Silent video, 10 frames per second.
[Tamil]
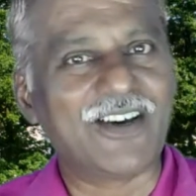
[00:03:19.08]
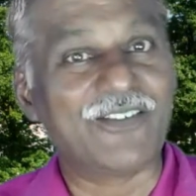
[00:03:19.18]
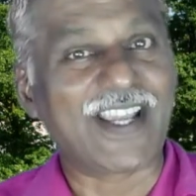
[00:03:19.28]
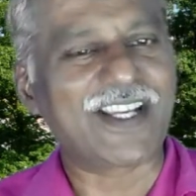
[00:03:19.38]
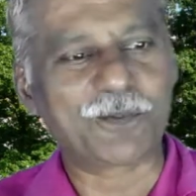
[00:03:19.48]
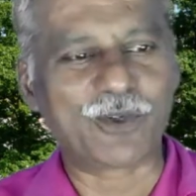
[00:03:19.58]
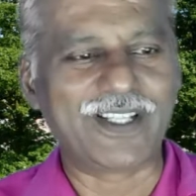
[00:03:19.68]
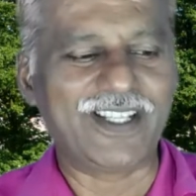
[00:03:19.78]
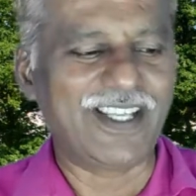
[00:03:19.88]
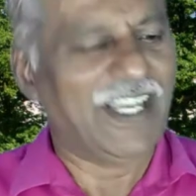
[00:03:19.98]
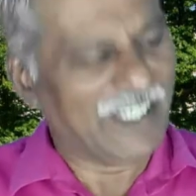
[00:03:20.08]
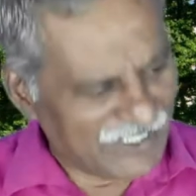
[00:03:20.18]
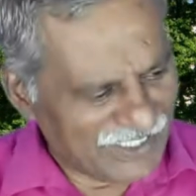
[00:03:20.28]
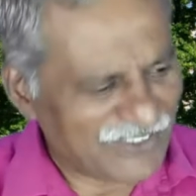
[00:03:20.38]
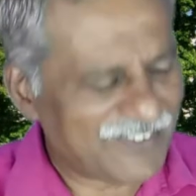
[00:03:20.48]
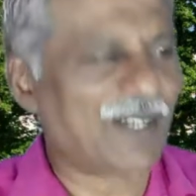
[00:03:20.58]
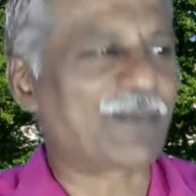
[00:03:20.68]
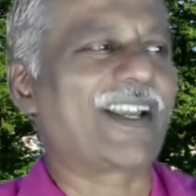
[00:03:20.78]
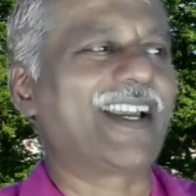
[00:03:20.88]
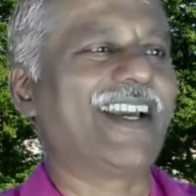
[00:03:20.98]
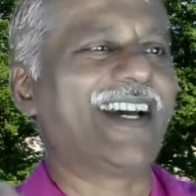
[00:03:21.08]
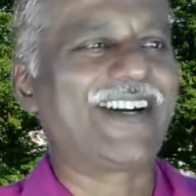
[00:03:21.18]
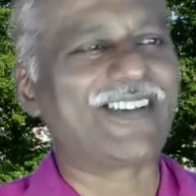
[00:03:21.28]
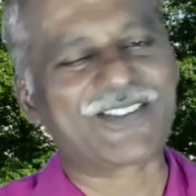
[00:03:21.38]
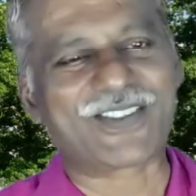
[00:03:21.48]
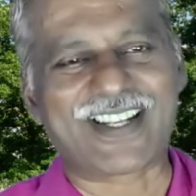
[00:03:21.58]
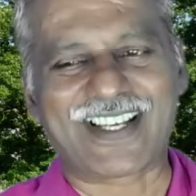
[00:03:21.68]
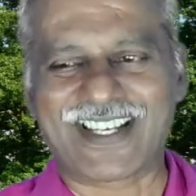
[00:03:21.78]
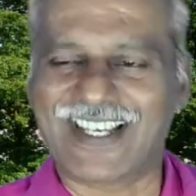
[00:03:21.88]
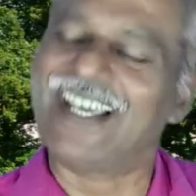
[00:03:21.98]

வேங்கை புளி நீங்களும் சாப்பிடுங்க அப்படின்னு சொல்கிறாங்க